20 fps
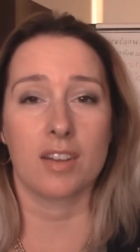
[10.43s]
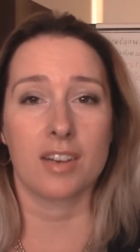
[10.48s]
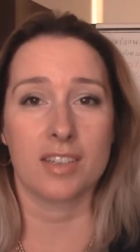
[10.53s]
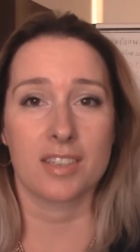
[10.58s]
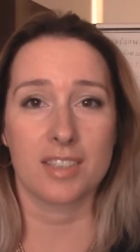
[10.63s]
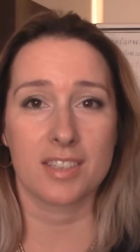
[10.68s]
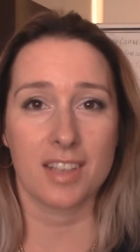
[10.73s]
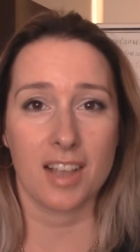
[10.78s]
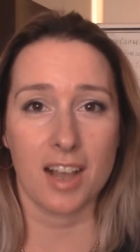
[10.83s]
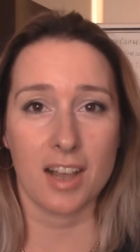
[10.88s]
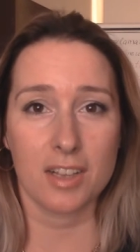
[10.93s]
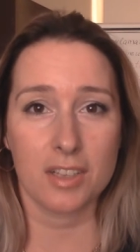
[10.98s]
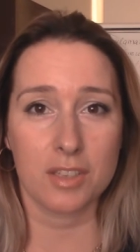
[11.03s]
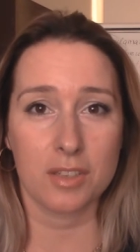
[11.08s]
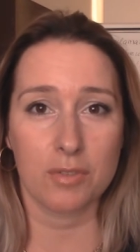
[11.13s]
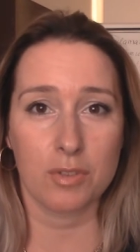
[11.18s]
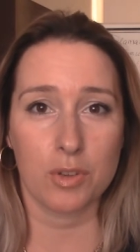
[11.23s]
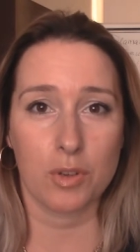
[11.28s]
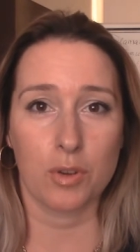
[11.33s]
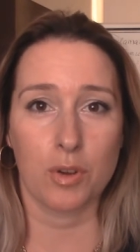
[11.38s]

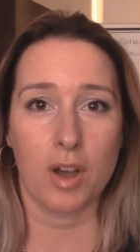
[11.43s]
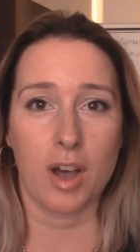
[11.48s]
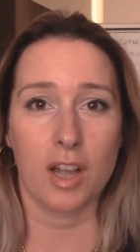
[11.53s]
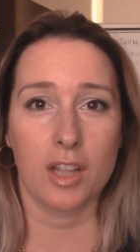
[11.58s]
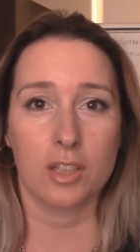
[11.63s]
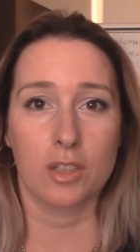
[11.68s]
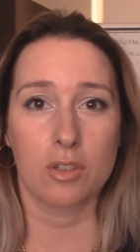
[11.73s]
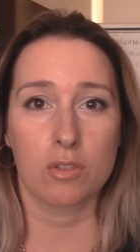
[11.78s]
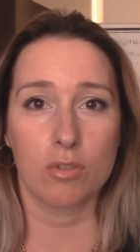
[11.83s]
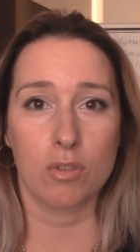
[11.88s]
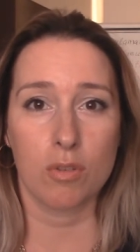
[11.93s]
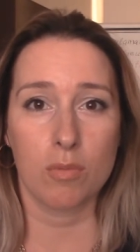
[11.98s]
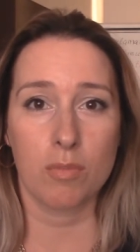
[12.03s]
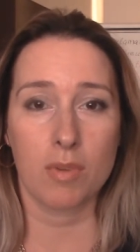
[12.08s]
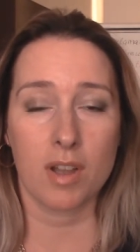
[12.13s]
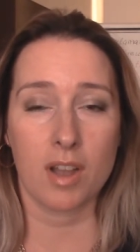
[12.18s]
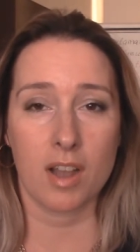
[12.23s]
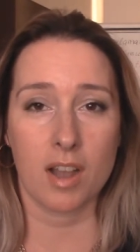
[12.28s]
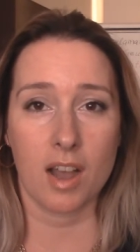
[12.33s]
рассказываю о том,